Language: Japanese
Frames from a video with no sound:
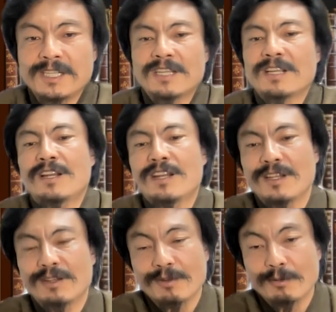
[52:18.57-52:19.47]
税金払え
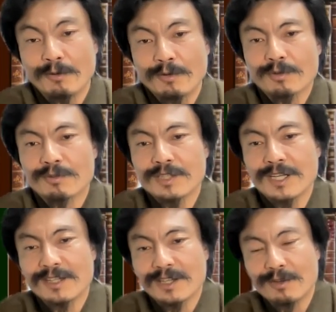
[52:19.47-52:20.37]
ないとね、本当、国
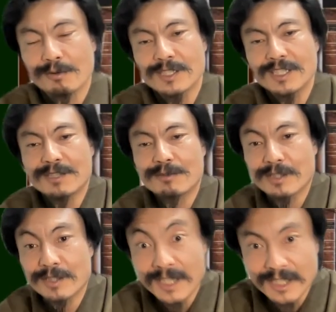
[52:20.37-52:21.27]
がね、強制執行し
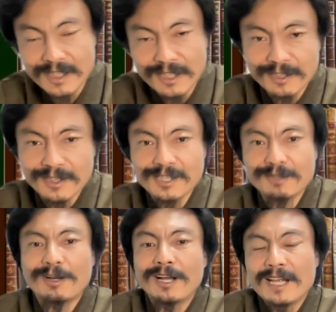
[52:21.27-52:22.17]
て、税金だけね、ちゃ
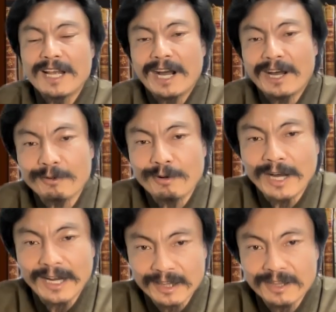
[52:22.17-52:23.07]
んとあの
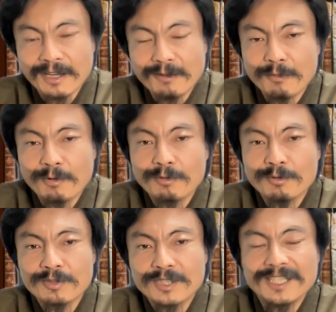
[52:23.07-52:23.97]
払って、もうこ
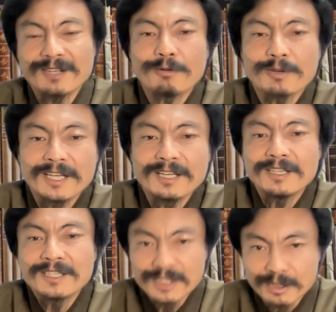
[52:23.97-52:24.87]
の国に貢
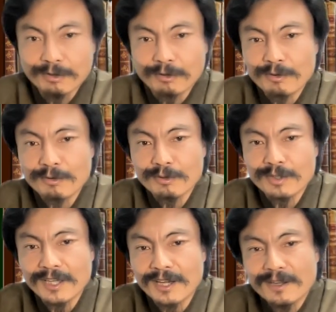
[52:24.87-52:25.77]
献するということ
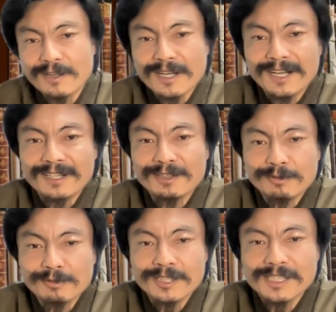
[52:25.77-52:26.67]
でね、考えて
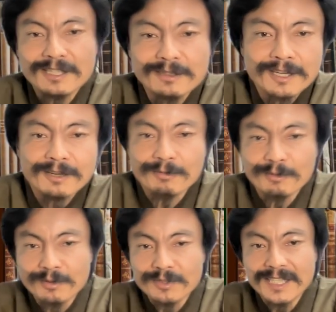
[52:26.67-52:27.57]
いってください。だから、こ
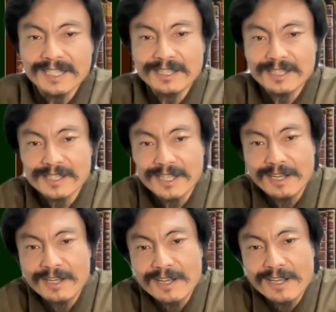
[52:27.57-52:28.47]
の税金ですね。